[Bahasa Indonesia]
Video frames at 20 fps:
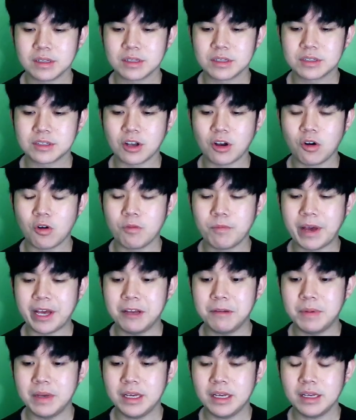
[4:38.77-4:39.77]
So
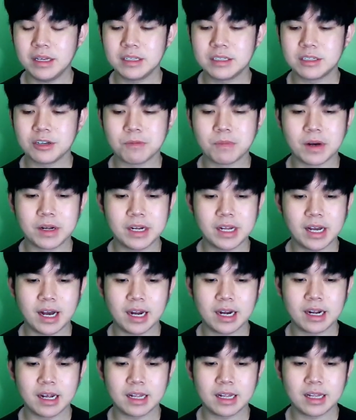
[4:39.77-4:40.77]
maybe jawabannya
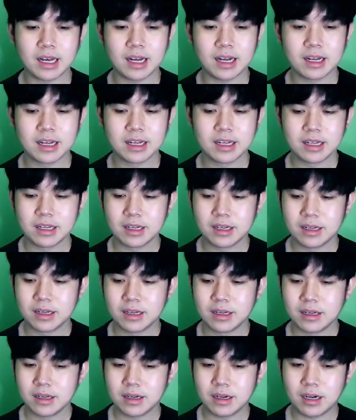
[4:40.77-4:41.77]
adalah
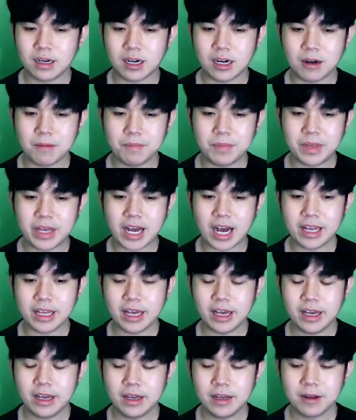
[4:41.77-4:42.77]
um,
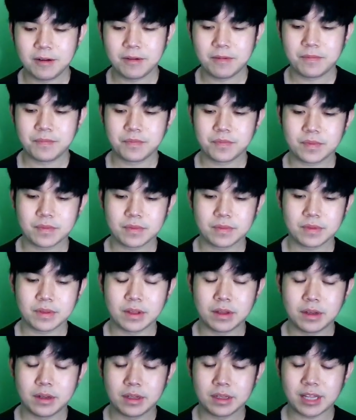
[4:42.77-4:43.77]
YHY.
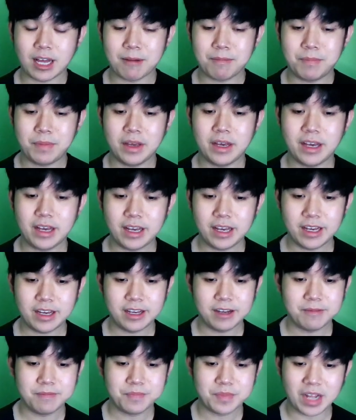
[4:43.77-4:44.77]
Tapi
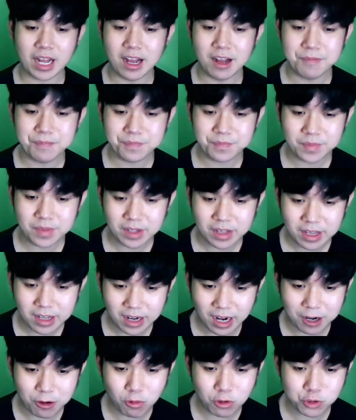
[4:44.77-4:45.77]
enggak.
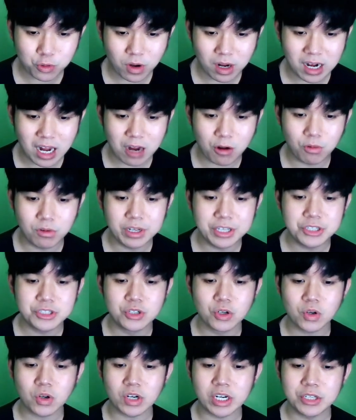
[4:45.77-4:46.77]
Karena gue suka lagu
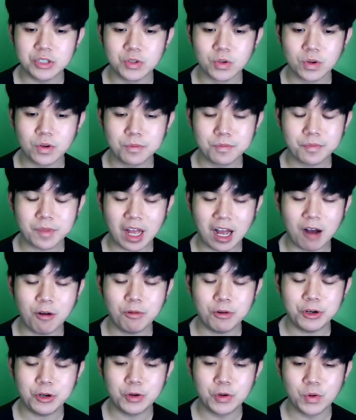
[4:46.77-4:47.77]
Lijuk, Lijuk. How
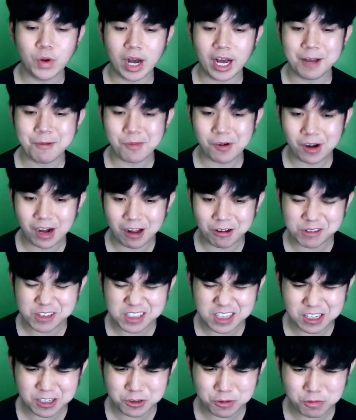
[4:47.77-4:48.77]
do I pronounce
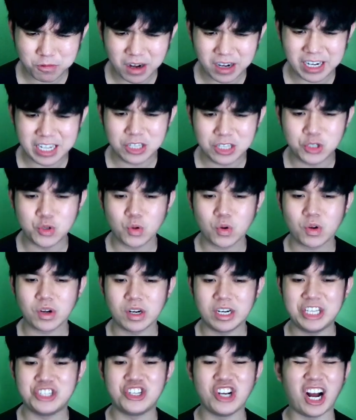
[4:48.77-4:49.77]
this one? Lijuk,
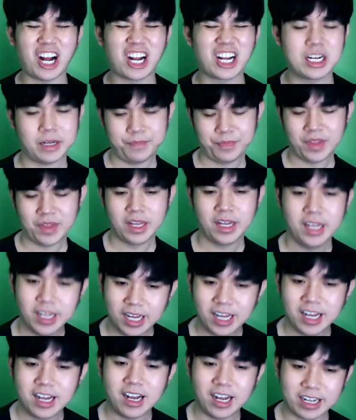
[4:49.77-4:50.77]
Lijak.
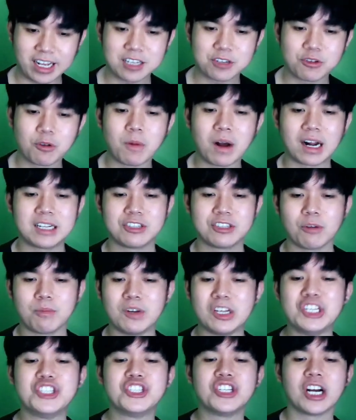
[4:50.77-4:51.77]
I guess gue bakal jawab
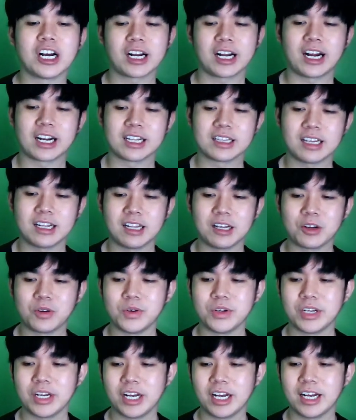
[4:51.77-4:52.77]
Lijak karena
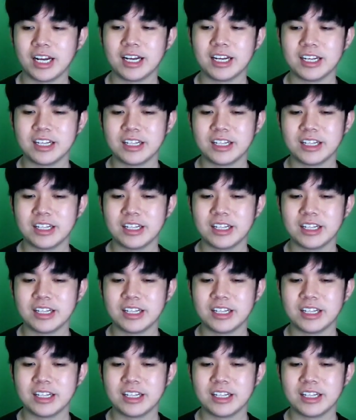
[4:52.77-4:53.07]
lagunya